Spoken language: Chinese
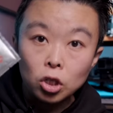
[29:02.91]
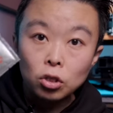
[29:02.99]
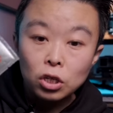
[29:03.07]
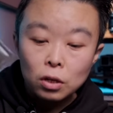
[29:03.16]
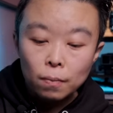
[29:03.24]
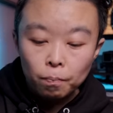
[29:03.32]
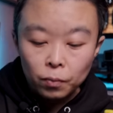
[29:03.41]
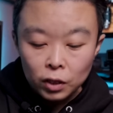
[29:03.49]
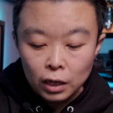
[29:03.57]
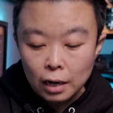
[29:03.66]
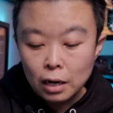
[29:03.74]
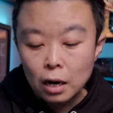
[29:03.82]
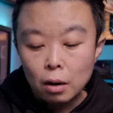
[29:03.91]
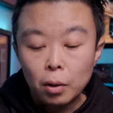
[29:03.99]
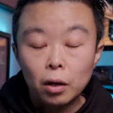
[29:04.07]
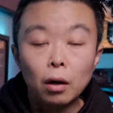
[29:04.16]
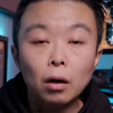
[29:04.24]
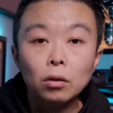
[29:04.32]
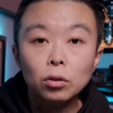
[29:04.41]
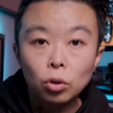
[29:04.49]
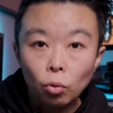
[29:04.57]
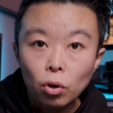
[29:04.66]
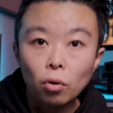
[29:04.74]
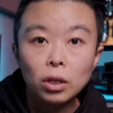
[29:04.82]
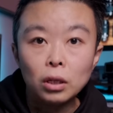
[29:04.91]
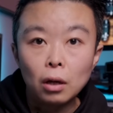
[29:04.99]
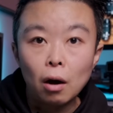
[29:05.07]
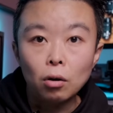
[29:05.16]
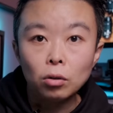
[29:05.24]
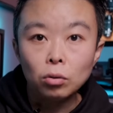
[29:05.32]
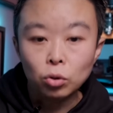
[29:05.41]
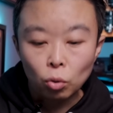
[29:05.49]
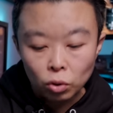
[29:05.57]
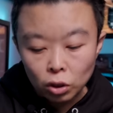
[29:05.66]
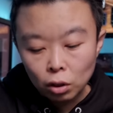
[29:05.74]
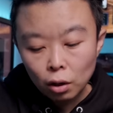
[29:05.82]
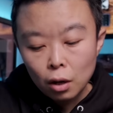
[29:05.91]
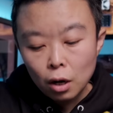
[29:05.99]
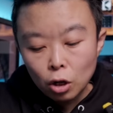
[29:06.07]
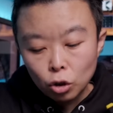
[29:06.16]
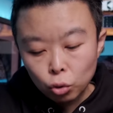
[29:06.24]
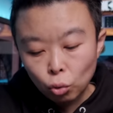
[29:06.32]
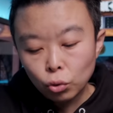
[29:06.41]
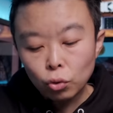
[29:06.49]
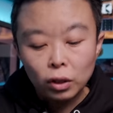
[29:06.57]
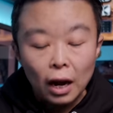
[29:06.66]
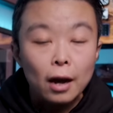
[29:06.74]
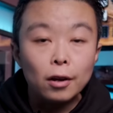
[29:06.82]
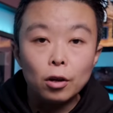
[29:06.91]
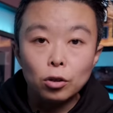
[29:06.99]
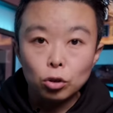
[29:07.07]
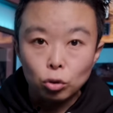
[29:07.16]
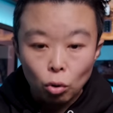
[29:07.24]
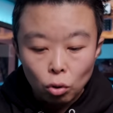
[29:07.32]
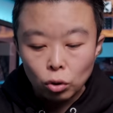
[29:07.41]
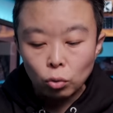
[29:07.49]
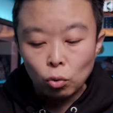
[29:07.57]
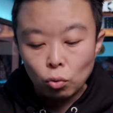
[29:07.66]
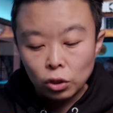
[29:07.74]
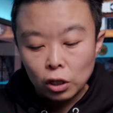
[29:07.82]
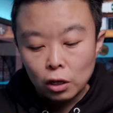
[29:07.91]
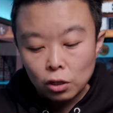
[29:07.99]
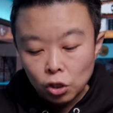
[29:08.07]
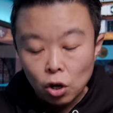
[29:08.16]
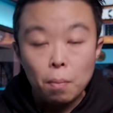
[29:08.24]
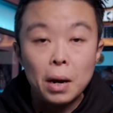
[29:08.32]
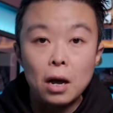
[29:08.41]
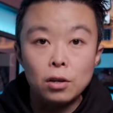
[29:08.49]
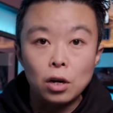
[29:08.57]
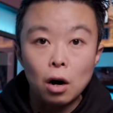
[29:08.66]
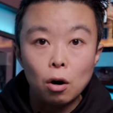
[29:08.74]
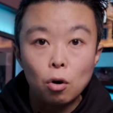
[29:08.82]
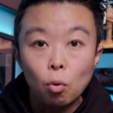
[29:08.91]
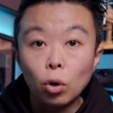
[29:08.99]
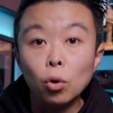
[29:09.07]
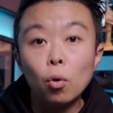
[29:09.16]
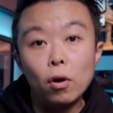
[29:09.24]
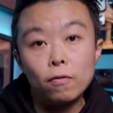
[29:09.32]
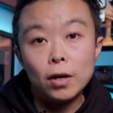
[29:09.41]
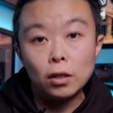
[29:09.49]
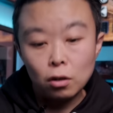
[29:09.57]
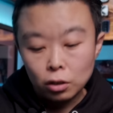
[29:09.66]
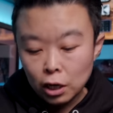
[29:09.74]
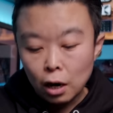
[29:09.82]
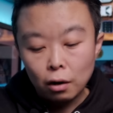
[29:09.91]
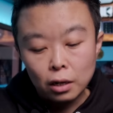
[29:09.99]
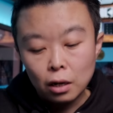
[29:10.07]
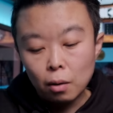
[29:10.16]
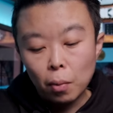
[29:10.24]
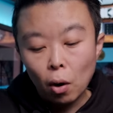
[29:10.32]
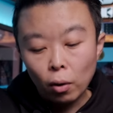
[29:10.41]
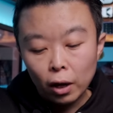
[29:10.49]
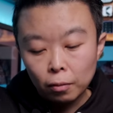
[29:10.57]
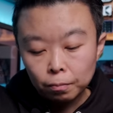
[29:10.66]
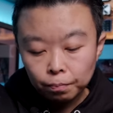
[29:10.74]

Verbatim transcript: 湿巾，在这里边呢都有一套。总之出去带的所有的东西小配件我都会放到这样的一个包里。